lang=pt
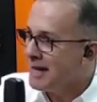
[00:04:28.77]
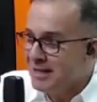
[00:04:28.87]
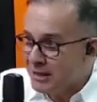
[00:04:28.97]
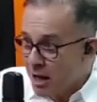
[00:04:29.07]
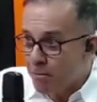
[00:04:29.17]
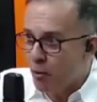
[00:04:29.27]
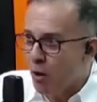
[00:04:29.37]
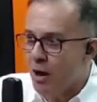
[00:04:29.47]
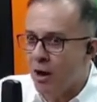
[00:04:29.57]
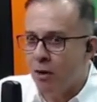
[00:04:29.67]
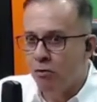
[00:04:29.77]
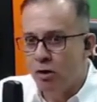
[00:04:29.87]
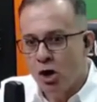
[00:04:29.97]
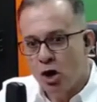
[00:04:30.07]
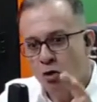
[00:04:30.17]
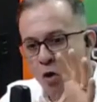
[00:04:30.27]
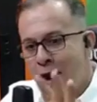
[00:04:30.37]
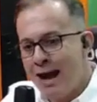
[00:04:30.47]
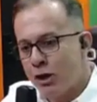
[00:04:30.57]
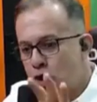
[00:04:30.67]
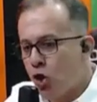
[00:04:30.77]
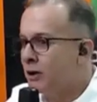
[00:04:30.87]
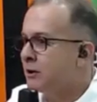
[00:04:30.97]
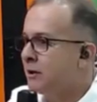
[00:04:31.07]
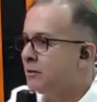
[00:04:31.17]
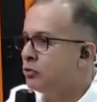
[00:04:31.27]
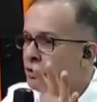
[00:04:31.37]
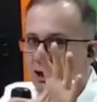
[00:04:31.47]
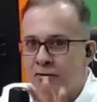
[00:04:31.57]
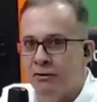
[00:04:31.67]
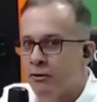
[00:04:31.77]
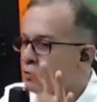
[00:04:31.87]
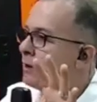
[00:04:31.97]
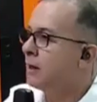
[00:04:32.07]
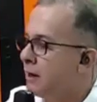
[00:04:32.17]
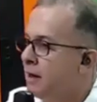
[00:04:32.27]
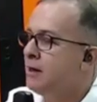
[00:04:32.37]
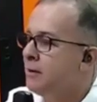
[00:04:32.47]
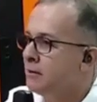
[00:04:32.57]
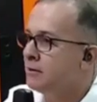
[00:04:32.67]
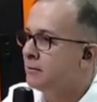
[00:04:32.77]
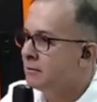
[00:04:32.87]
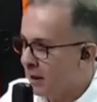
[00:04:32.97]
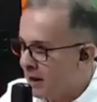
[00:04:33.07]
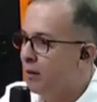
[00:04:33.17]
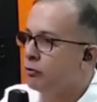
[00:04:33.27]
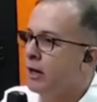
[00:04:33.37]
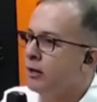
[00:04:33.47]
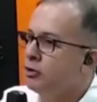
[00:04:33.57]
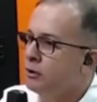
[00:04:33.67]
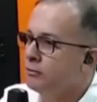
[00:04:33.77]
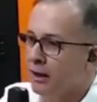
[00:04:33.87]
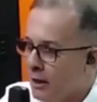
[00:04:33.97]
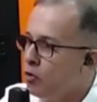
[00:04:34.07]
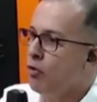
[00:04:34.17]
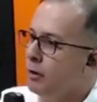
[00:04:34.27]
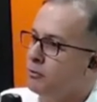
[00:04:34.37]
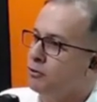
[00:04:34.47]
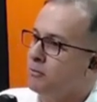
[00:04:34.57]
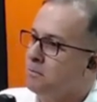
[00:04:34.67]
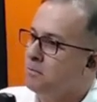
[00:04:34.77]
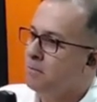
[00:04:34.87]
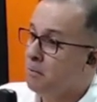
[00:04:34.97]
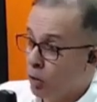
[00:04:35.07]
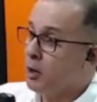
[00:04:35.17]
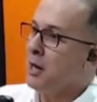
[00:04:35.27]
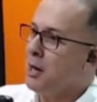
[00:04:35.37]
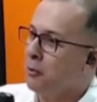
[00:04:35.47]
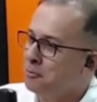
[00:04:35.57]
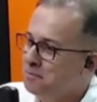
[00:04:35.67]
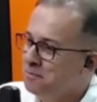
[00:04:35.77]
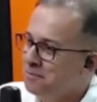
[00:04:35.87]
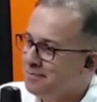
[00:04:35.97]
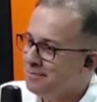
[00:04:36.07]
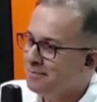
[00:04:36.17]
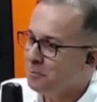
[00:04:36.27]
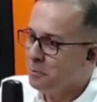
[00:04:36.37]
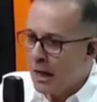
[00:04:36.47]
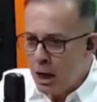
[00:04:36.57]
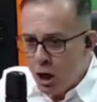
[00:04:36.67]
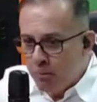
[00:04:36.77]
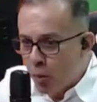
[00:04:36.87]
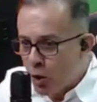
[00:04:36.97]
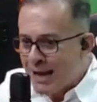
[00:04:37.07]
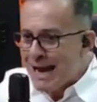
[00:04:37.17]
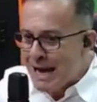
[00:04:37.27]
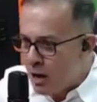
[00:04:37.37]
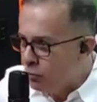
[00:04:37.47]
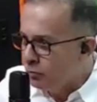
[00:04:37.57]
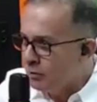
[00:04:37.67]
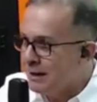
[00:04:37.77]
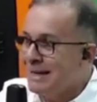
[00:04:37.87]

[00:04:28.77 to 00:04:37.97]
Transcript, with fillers: em tempo real qual é a nota do serviço daquele, daquele alternativo, daquele ônibus. Por que não? Por que não